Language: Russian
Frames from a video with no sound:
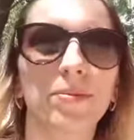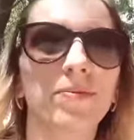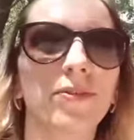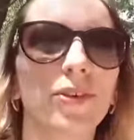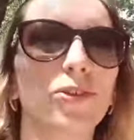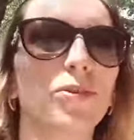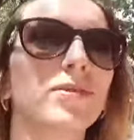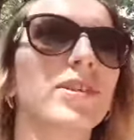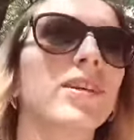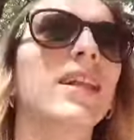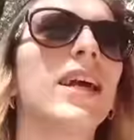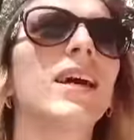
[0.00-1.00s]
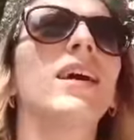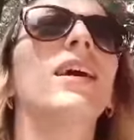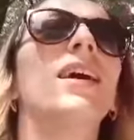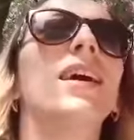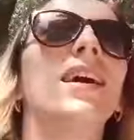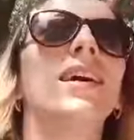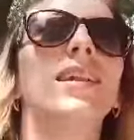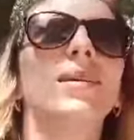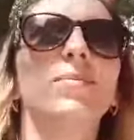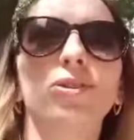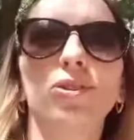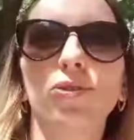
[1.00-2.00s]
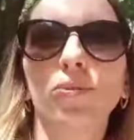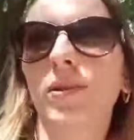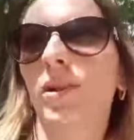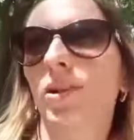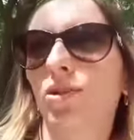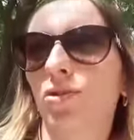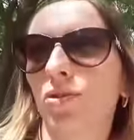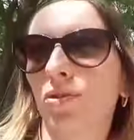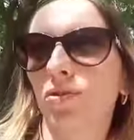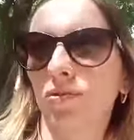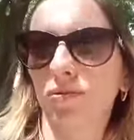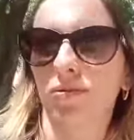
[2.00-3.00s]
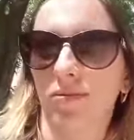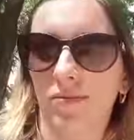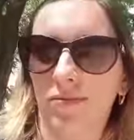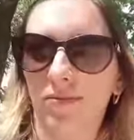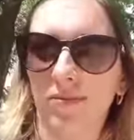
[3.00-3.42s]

вернемся. Либо же думали, что ну,